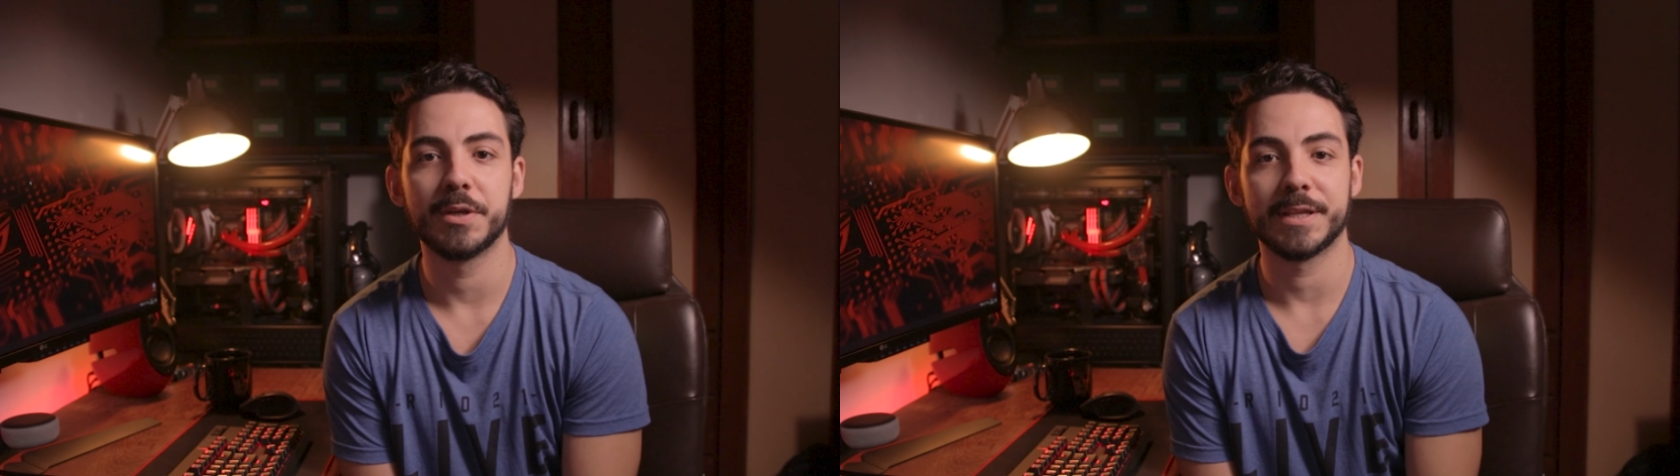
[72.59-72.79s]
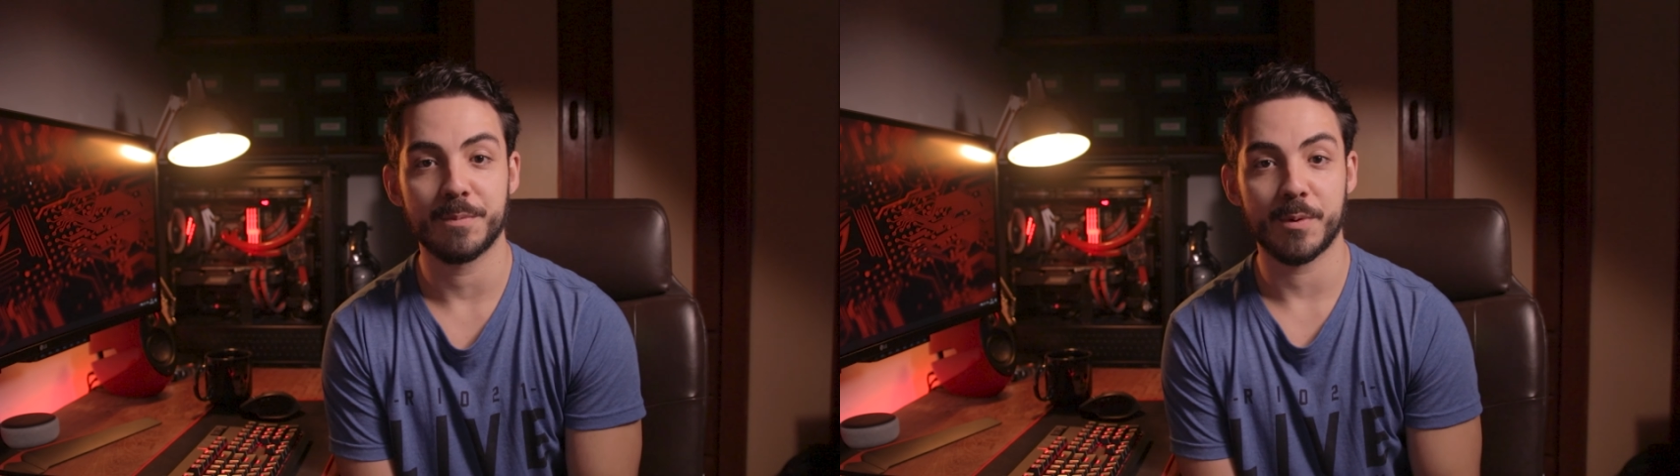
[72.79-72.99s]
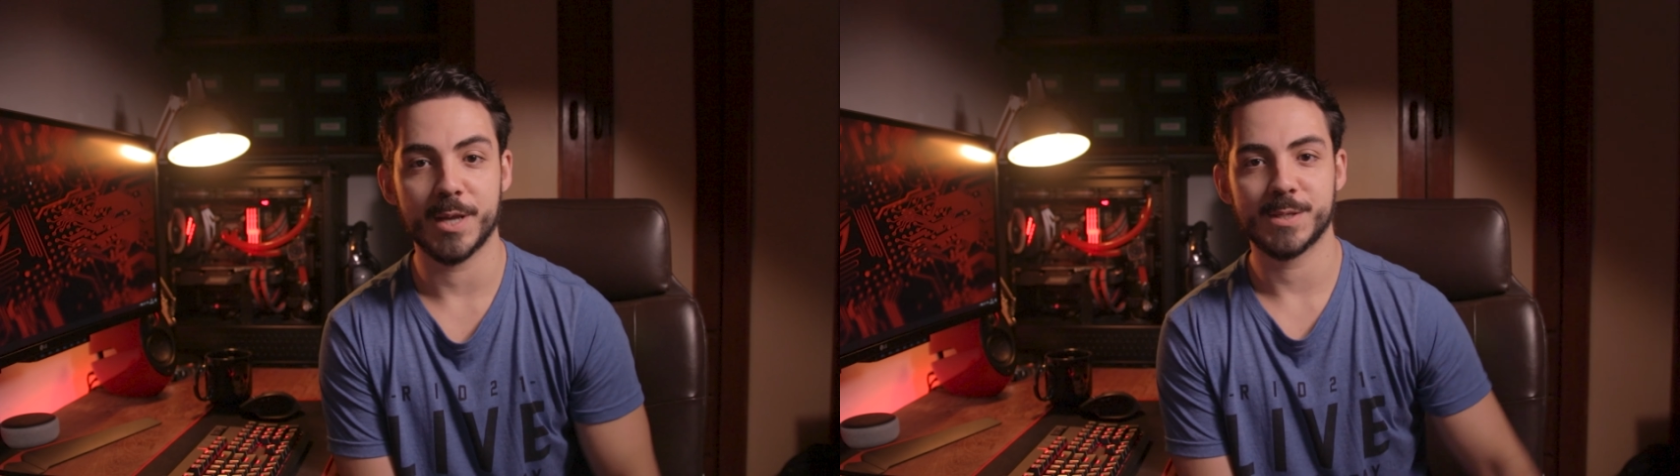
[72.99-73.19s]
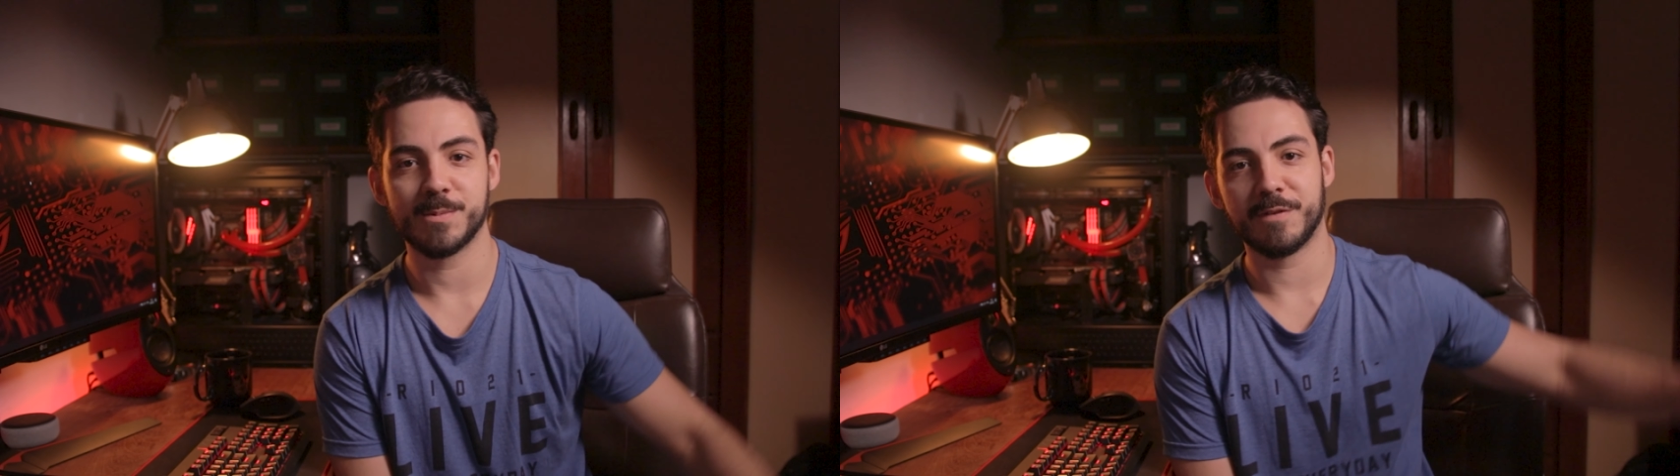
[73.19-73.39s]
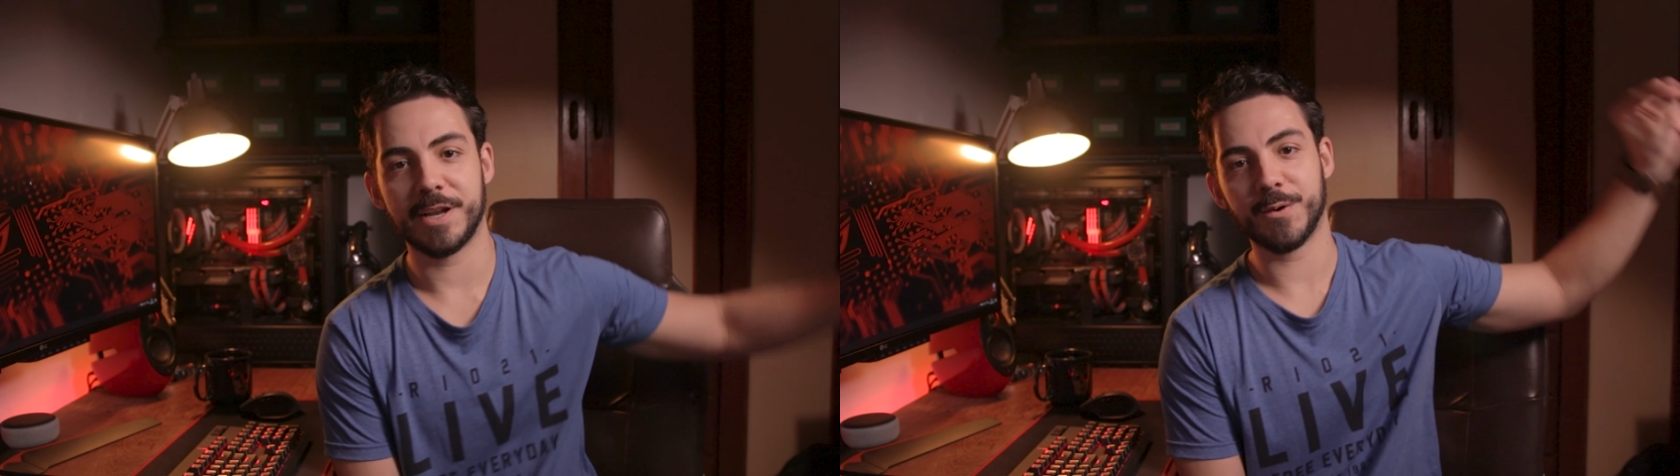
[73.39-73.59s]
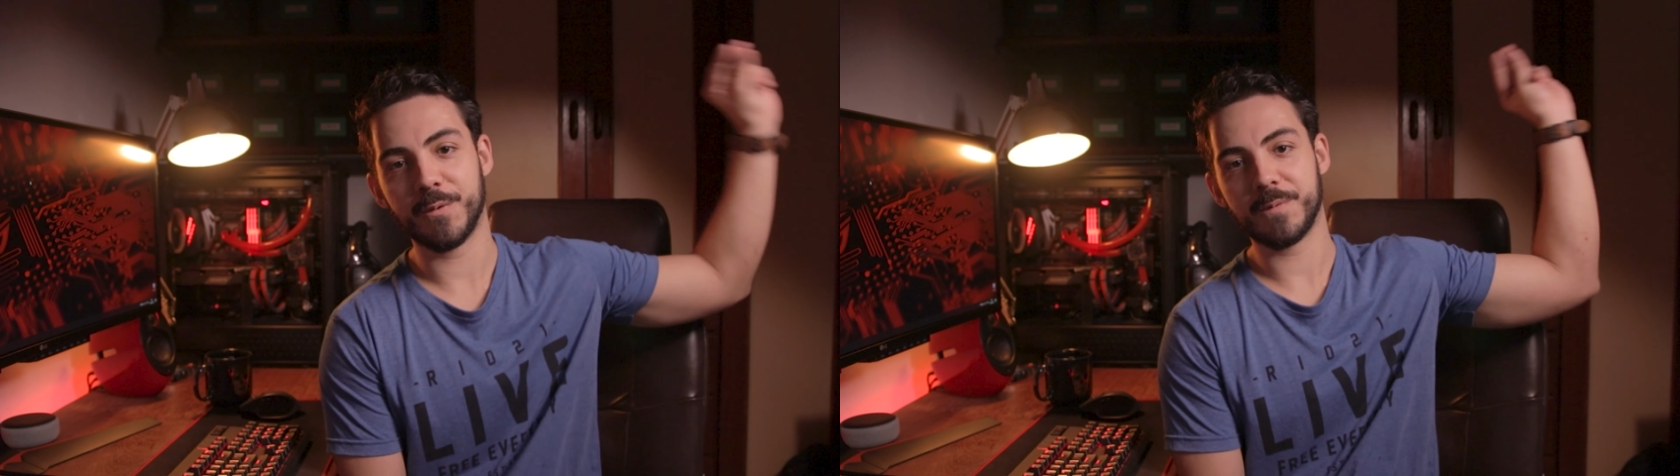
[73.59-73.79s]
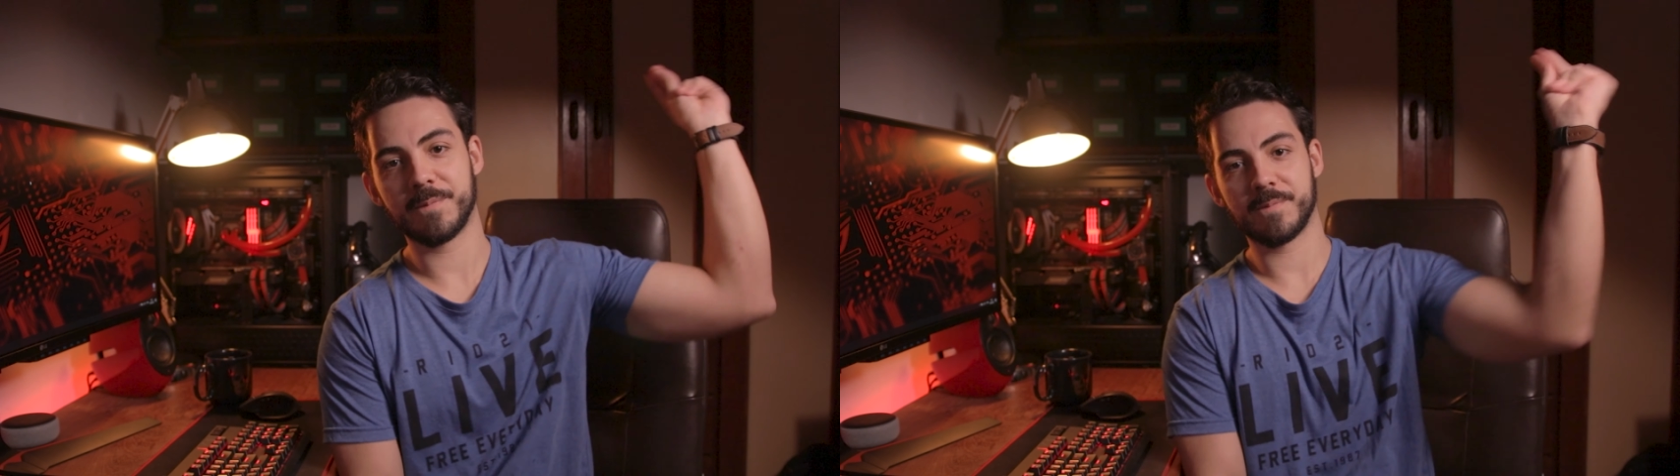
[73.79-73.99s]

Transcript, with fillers: e até o próximo. Valeu!